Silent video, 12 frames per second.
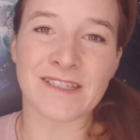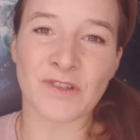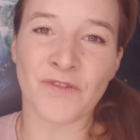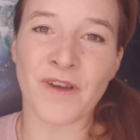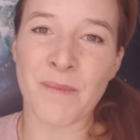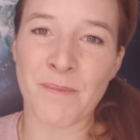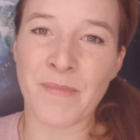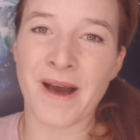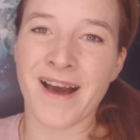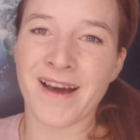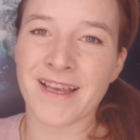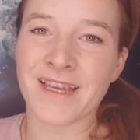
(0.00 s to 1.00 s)

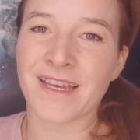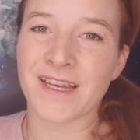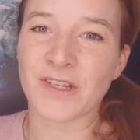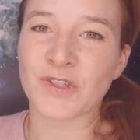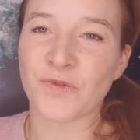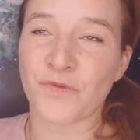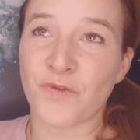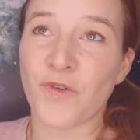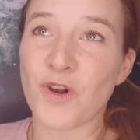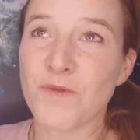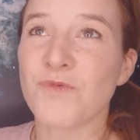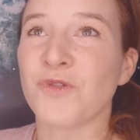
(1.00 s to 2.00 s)
November zum
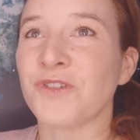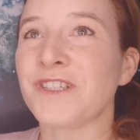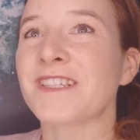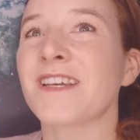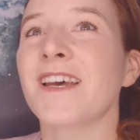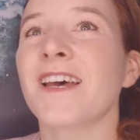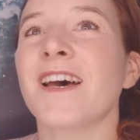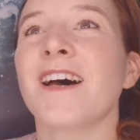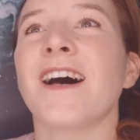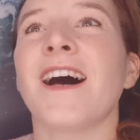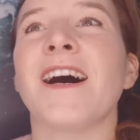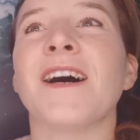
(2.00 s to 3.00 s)
Vollmond
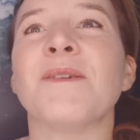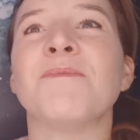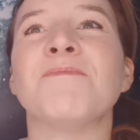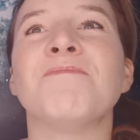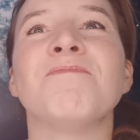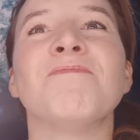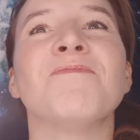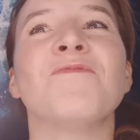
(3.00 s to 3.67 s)
ähm,